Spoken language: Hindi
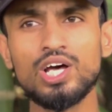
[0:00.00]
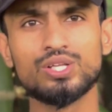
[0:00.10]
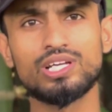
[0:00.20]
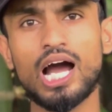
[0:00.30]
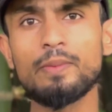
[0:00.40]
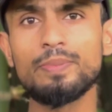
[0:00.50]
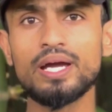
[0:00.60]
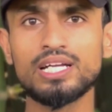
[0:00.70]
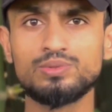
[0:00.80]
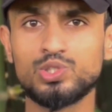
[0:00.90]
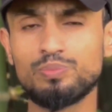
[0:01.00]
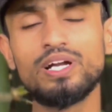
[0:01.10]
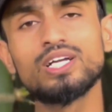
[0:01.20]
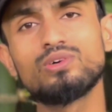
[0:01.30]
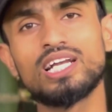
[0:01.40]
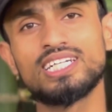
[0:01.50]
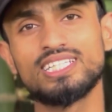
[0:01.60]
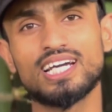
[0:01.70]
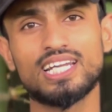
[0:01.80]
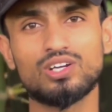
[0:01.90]
तो यहाँ पे जो बिल्ड क्वालिटी
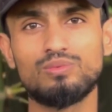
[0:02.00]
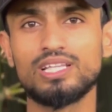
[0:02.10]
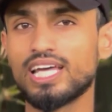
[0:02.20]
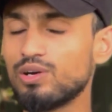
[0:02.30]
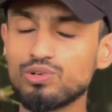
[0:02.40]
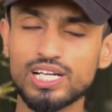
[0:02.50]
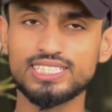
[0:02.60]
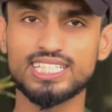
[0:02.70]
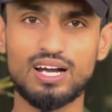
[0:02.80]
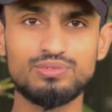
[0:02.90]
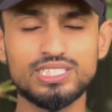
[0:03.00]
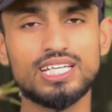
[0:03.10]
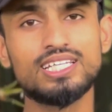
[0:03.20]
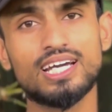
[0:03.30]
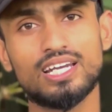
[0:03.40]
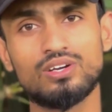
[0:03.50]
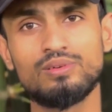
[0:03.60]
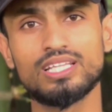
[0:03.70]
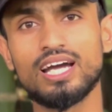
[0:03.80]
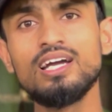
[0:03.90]
देखने को मिलता है वो गई काफ़ी सही देखने को
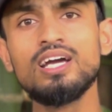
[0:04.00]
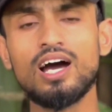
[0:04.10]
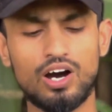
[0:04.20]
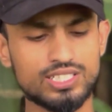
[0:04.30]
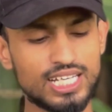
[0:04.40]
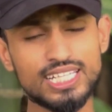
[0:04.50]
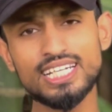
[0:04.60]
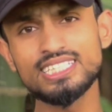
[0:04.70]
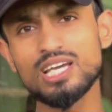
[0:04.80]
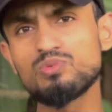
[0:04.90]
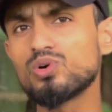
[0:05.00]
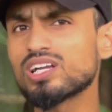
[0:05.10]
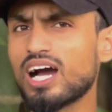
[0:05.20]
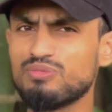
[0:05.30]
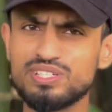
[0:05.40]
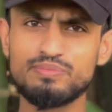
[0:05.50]
मिलता है और साथ ही गई ये फ़ोन काफ़ी